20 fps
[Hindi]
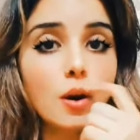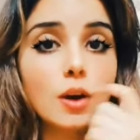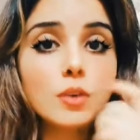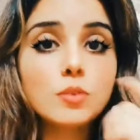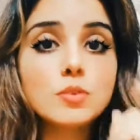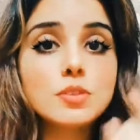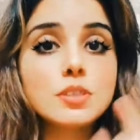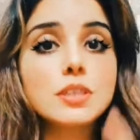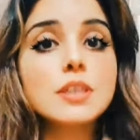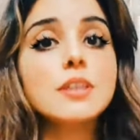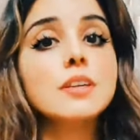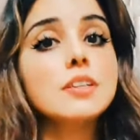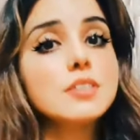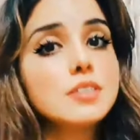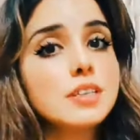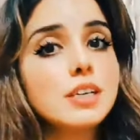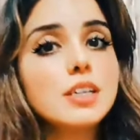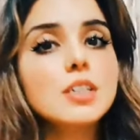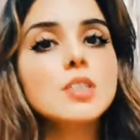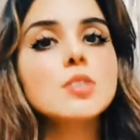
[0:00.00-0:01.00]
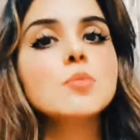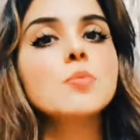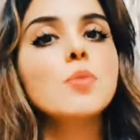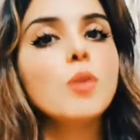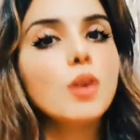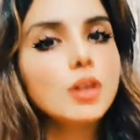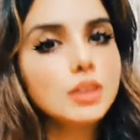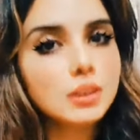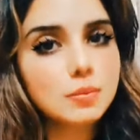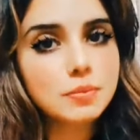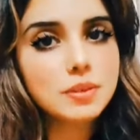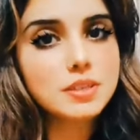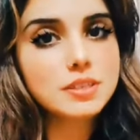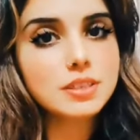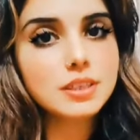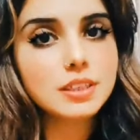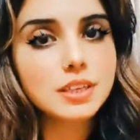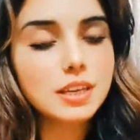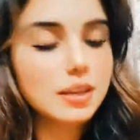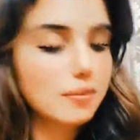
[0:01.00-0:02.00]
और उसके रिज़ल्ट्स बहुत
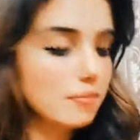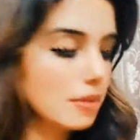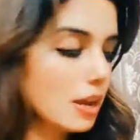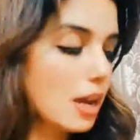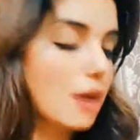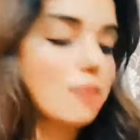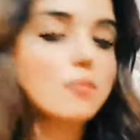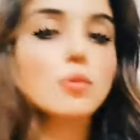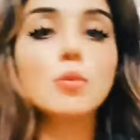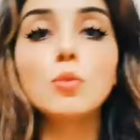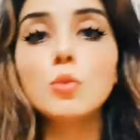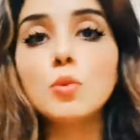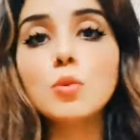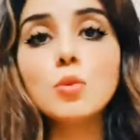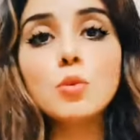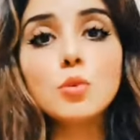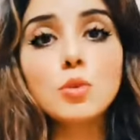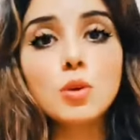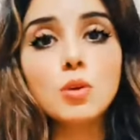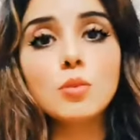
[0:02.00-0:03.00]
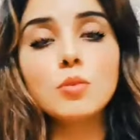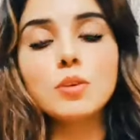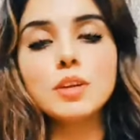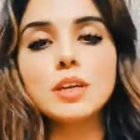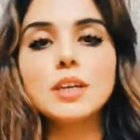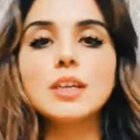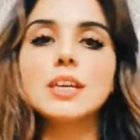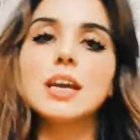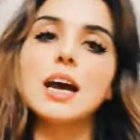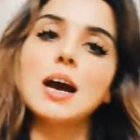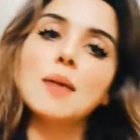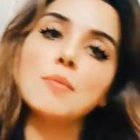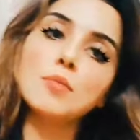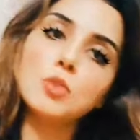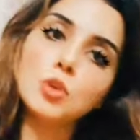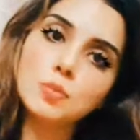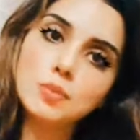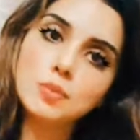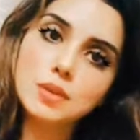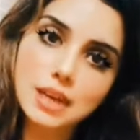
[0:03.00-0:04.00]
अमेजिंग हैं मैं आप लोगों को कहूँगी कि आप
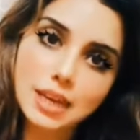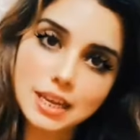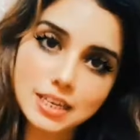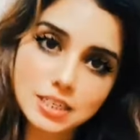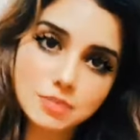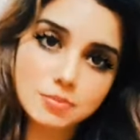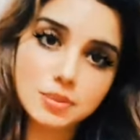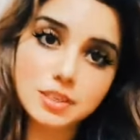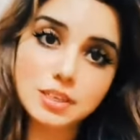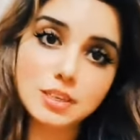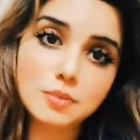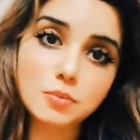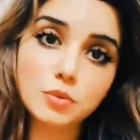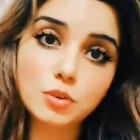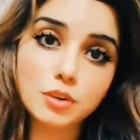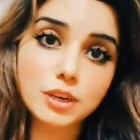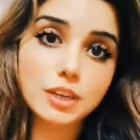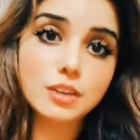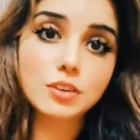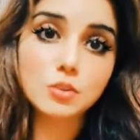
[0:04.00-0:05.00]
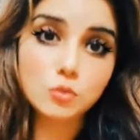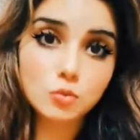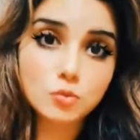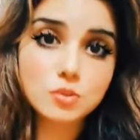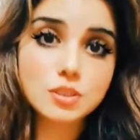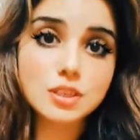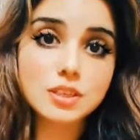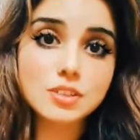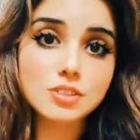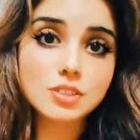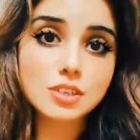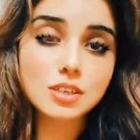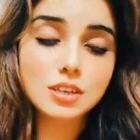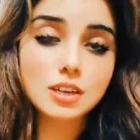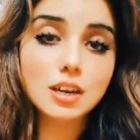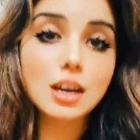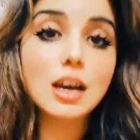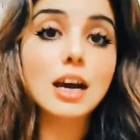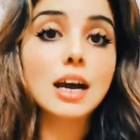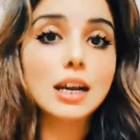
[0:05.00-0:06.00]
लोग भी लाजमी ये प्रोडक्ट यूज़
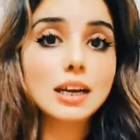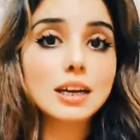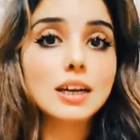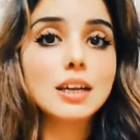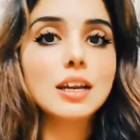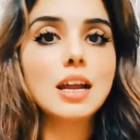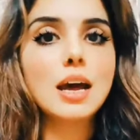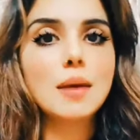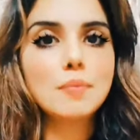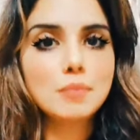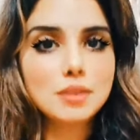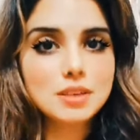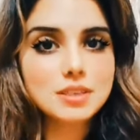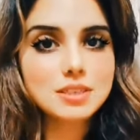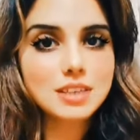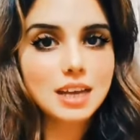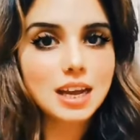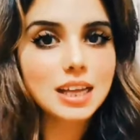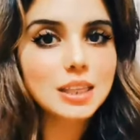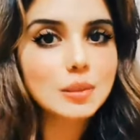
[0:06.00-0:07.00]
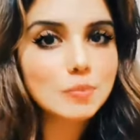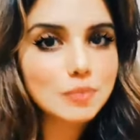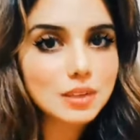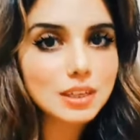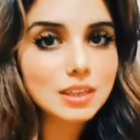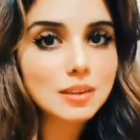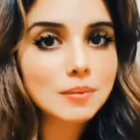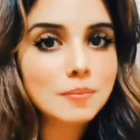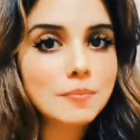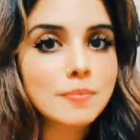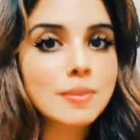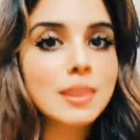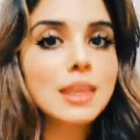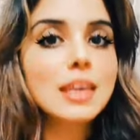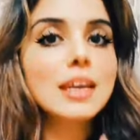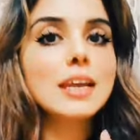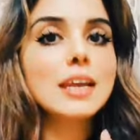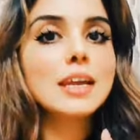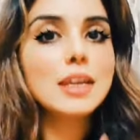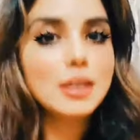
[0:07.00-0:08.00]
कीजिएगा अगर आपके साथ भी
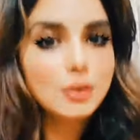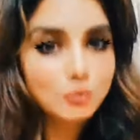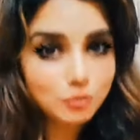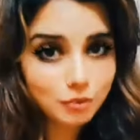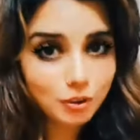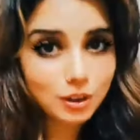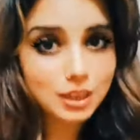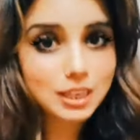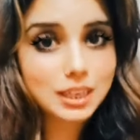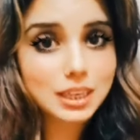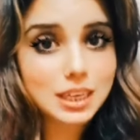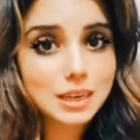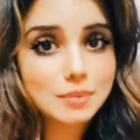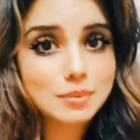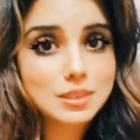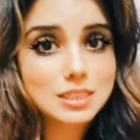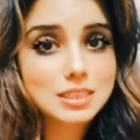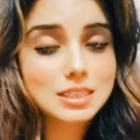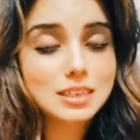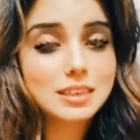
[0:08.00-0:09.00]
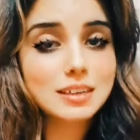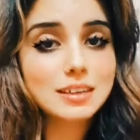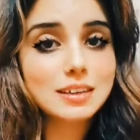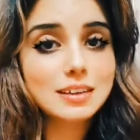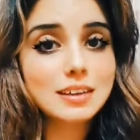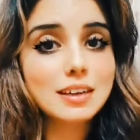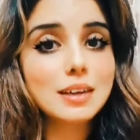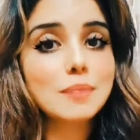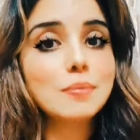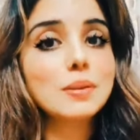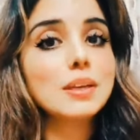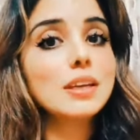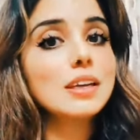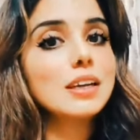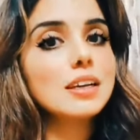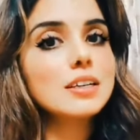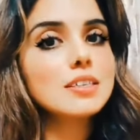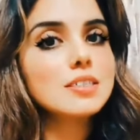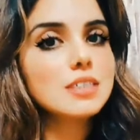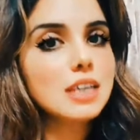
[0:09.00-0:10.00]
हेयर फॉलिंग का मसला है आपके
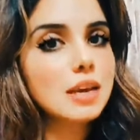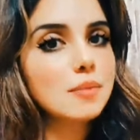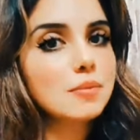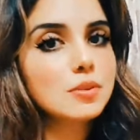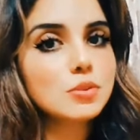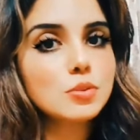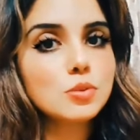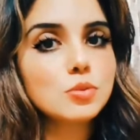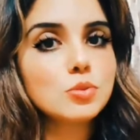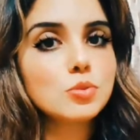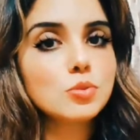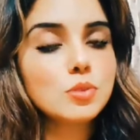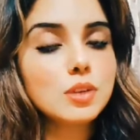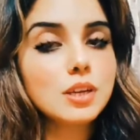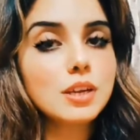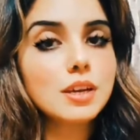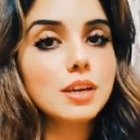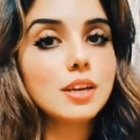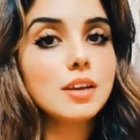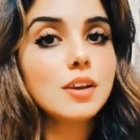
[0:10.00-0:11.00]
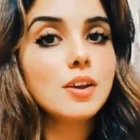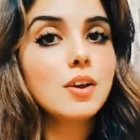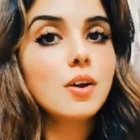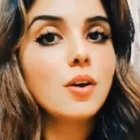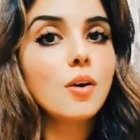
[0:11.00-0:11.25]
हेयर्स डैमेज हो चुके हैं